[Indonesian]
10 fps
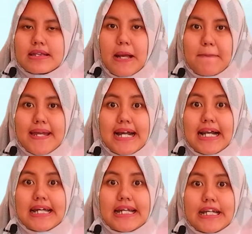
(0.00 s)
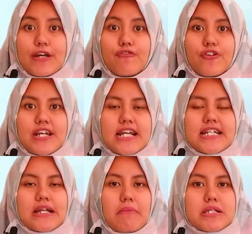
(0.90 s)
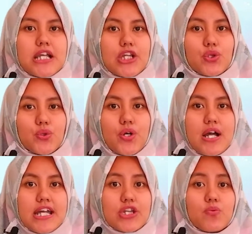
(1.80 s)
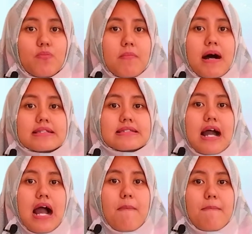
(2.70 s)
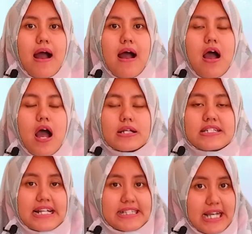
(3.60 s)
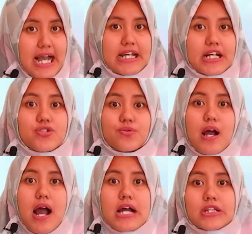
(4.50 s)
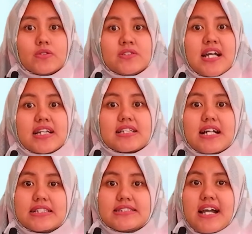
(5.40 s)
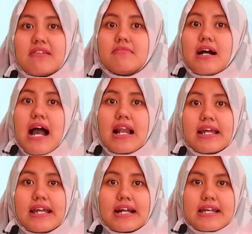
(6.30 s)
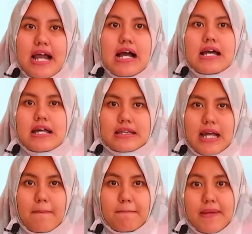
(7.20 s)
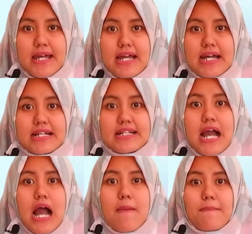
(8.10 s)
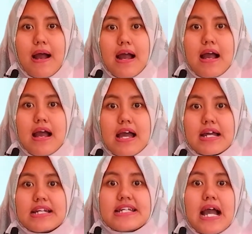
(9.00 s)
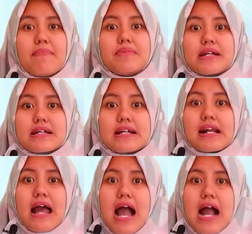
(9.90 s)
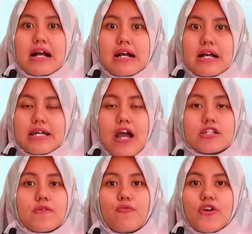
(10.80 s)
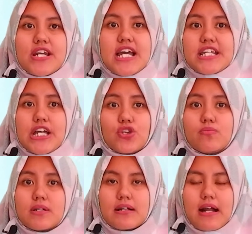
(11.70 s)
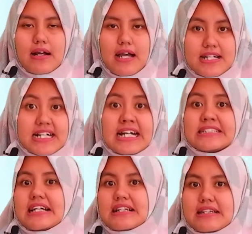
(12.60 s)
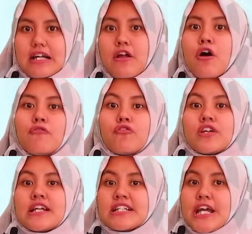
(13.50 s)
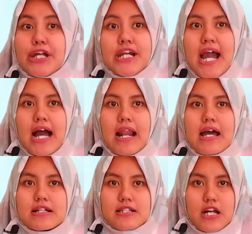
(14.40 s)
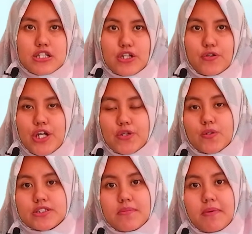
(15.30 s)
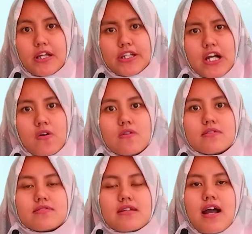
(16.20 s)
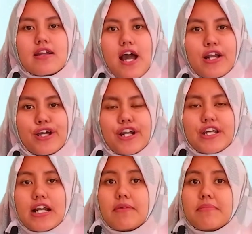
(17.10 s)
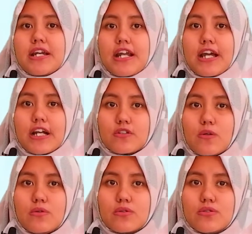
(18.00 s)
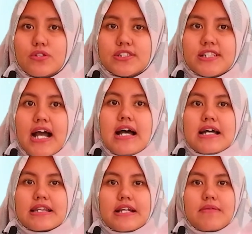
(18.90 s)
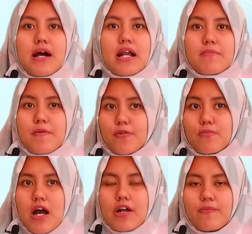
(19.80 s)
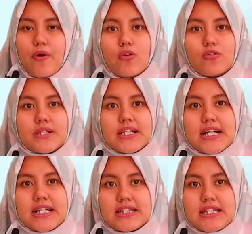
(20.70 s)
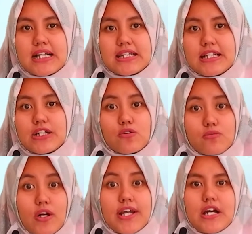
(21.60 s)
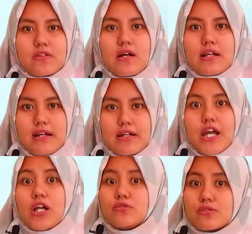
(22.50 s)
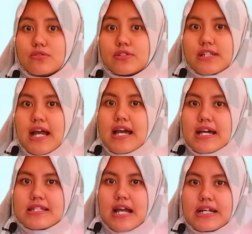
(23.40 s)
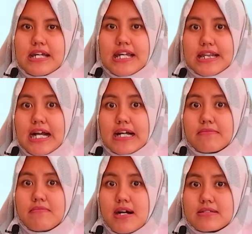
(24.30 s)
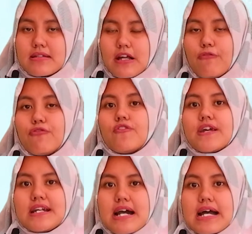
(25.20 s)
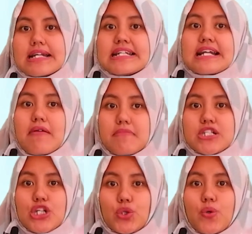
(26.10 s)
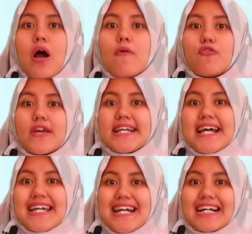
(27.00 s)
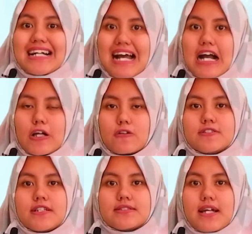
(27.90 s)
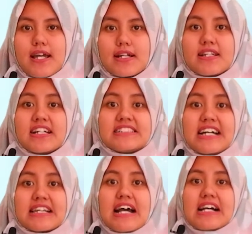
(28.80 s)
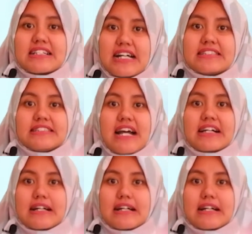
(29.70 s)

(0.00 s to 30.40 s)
Tapi kali ini fluida dinamis itu itu membahas tentang apa? Zat cair juga atau zat gas yang mengalir ya, tapi dia apa? Dia bergerak ya si fluidanya itu bergerak dengan catatan fluidanya ideal. Salah satunya itu kecepatannya konstan, alirannya laminar atau lurus ya, tidak mengalami perubahan volume, tidak kental, tidak turbulen atau alirannya lurus ya. Jadi kita akan membahas tentang fluida dinamis itu fluida yang gerak atau zat cair dan zat gas yang